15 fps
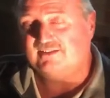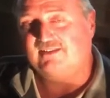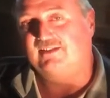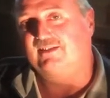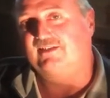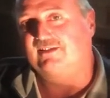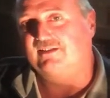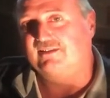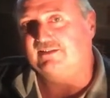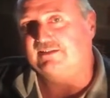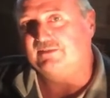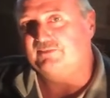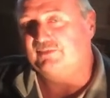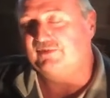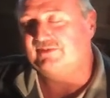Euh,
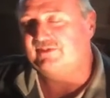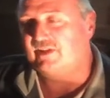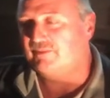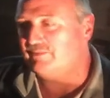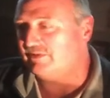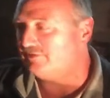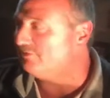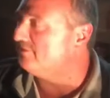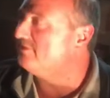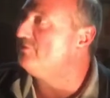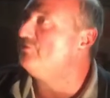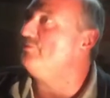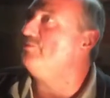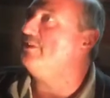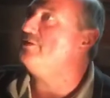Polska, parce que
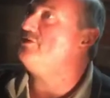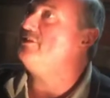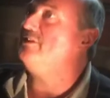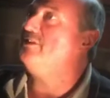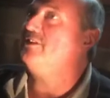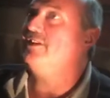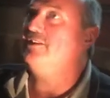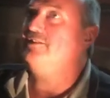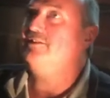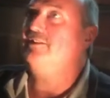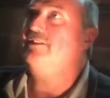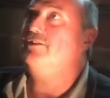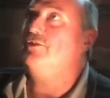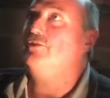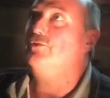c'est une machine qui a
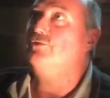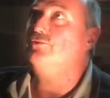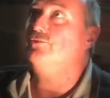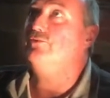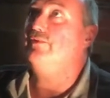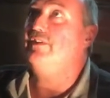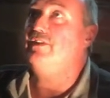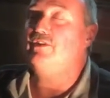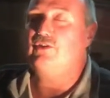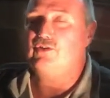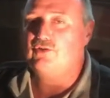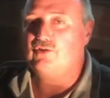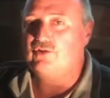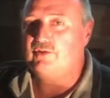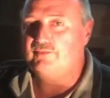été euh, retrouvée
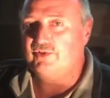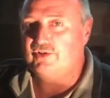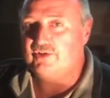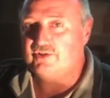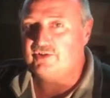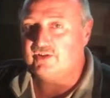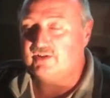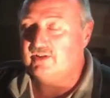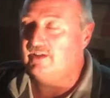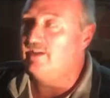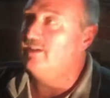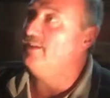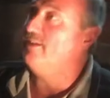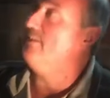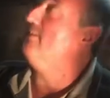euh, en Pologne.
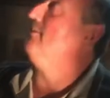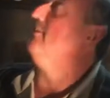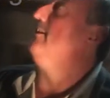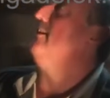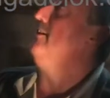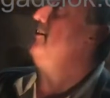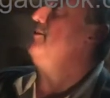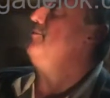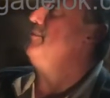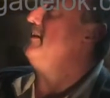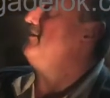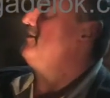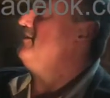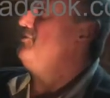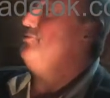elle est
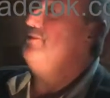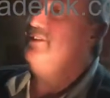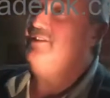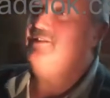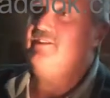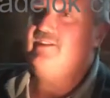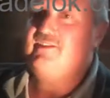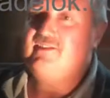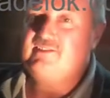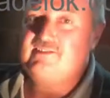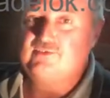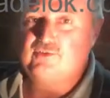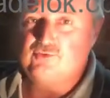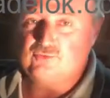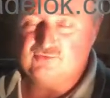immatriculée
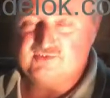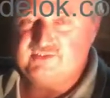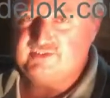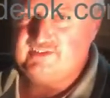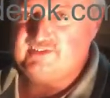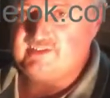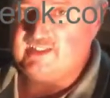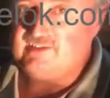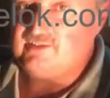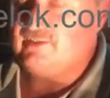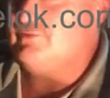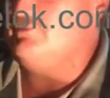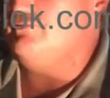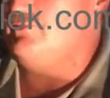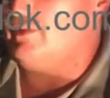TX1117,
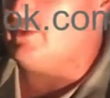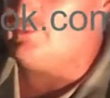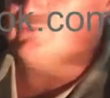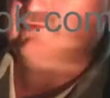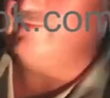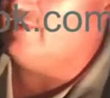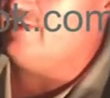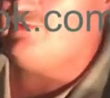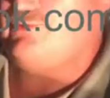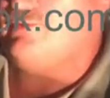vous la retrouverez